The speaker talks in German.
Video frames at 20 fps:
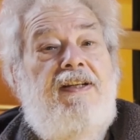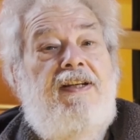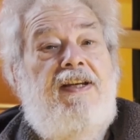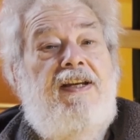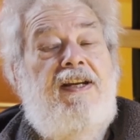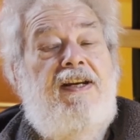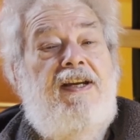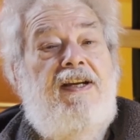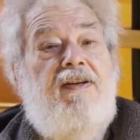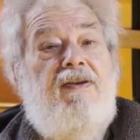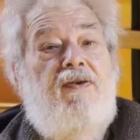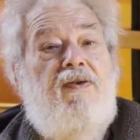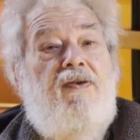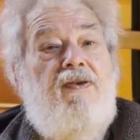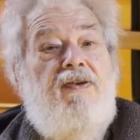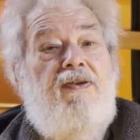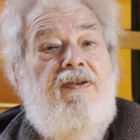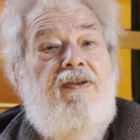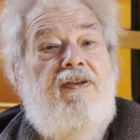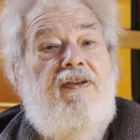äh, erlangen
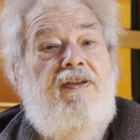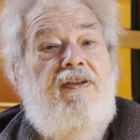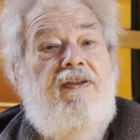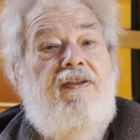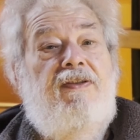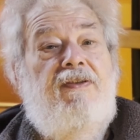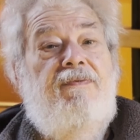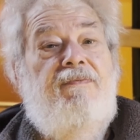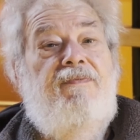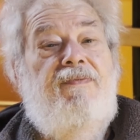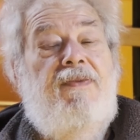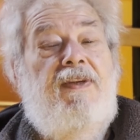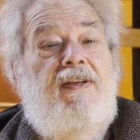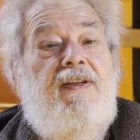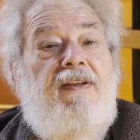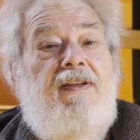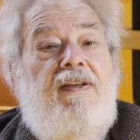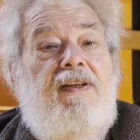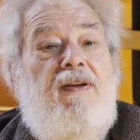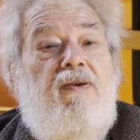konnte. Ähm,
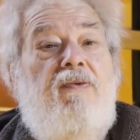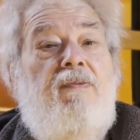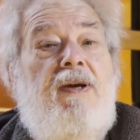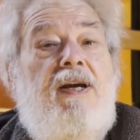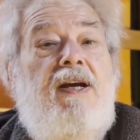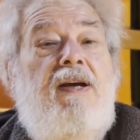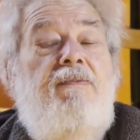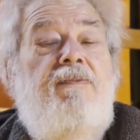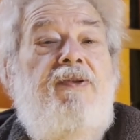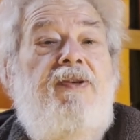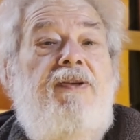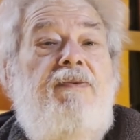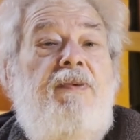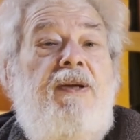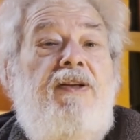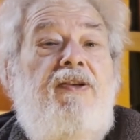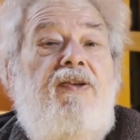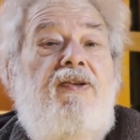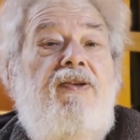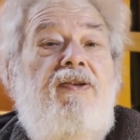äh, darüber haben sich
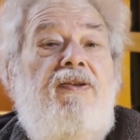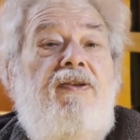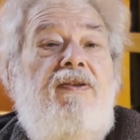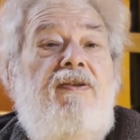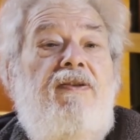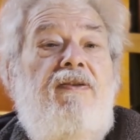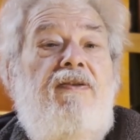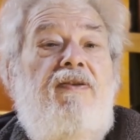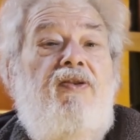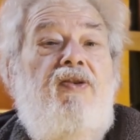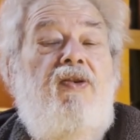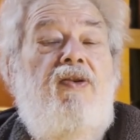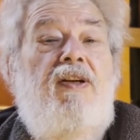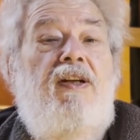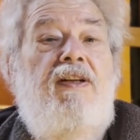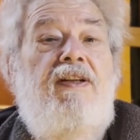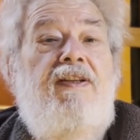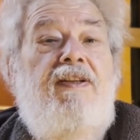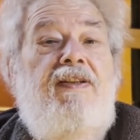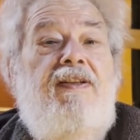Menschen, äh,
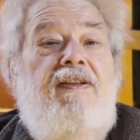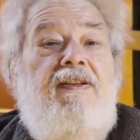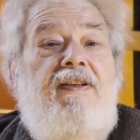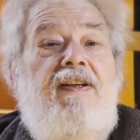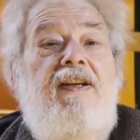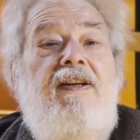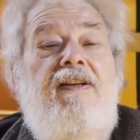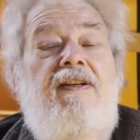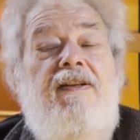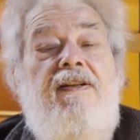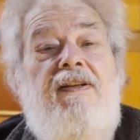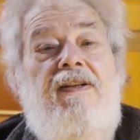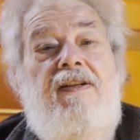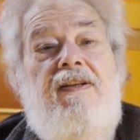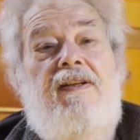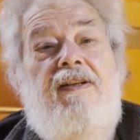Journalistinnen,